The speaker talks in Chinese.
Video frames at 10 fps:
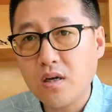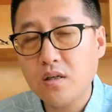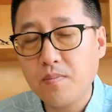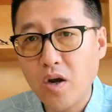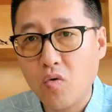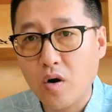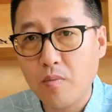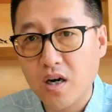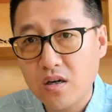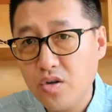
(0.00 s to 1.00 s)
时拍广告
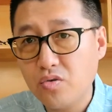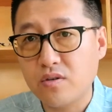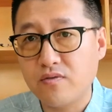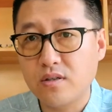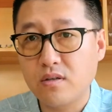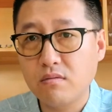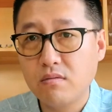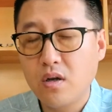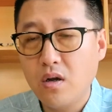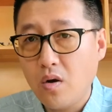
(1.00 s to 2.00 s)
片是六十分钟，
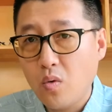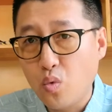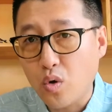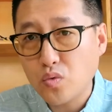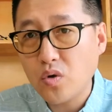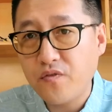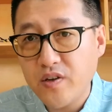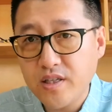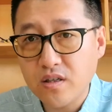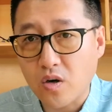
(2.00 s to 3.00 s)
我做
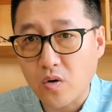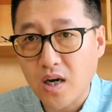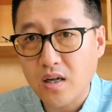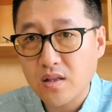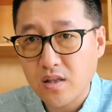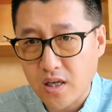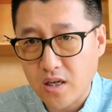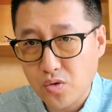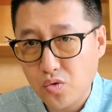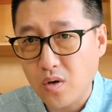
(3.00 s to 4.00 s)
分镜头啊得
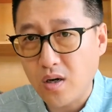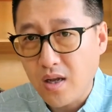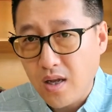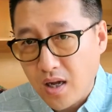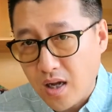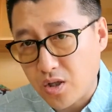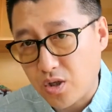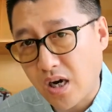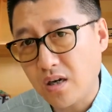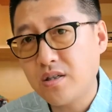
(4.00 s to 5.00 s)
做很
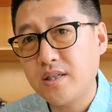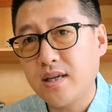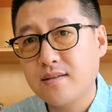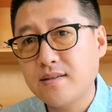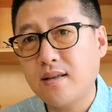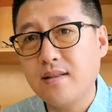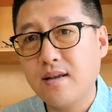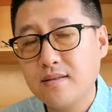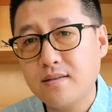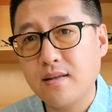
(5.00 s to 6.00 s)
长时间，三
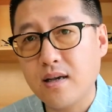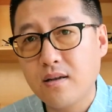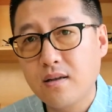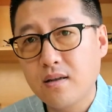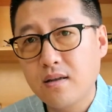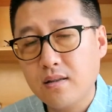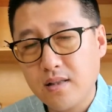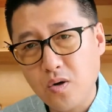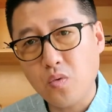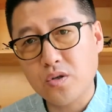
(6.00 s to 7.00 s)
天四天，
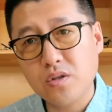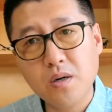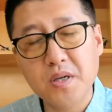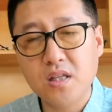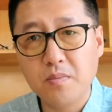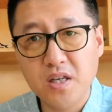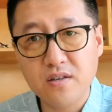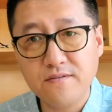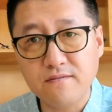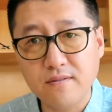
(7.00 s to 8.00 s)
那我就特别特别的
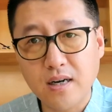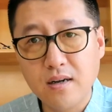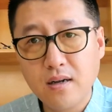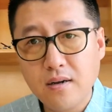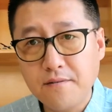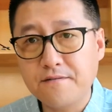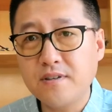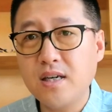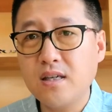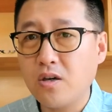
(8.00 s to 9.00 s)
服啊，服
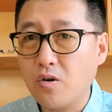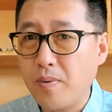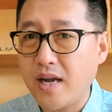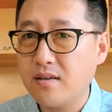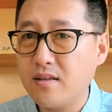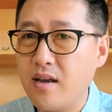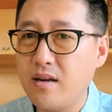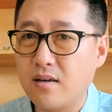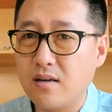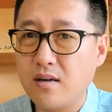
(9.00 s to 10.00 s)
人家能够拍一个电
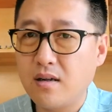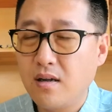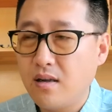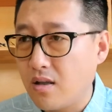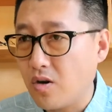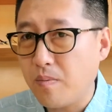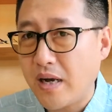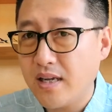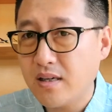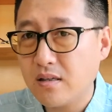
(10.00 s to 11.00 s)
影的人，能够
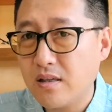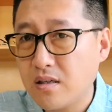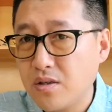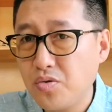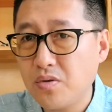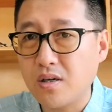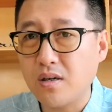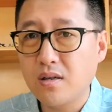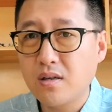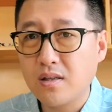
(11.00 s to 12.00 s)
拍一个电视剧的
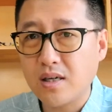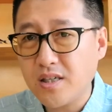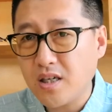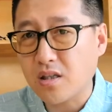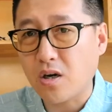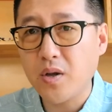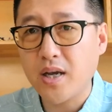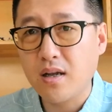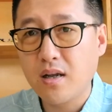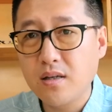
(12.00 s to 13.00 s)
人，那这个导
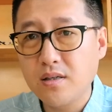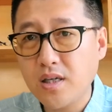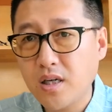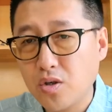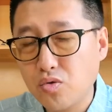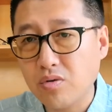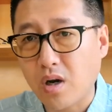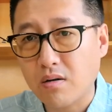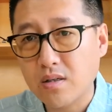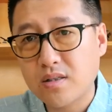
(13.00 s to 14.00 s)
演这个助
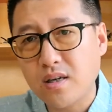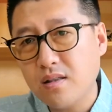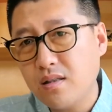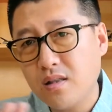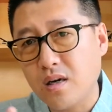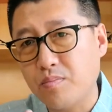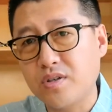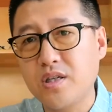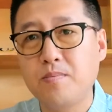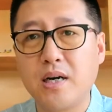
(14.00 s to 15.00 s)
导真的不
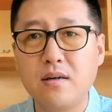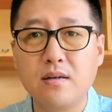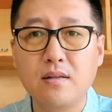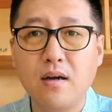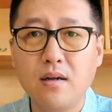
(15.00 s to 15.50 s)
是一般人的。